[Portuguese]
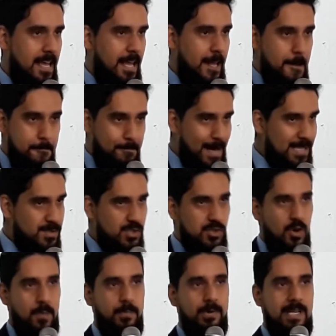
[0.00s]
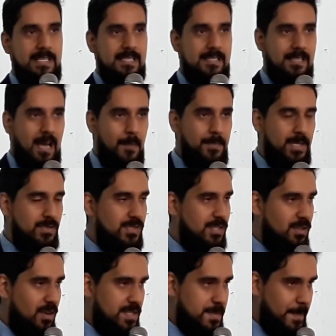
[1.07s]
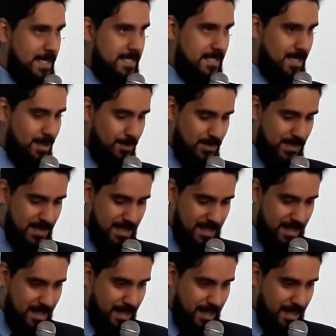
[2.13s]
Ele passou por esses caminhos que nós passamos,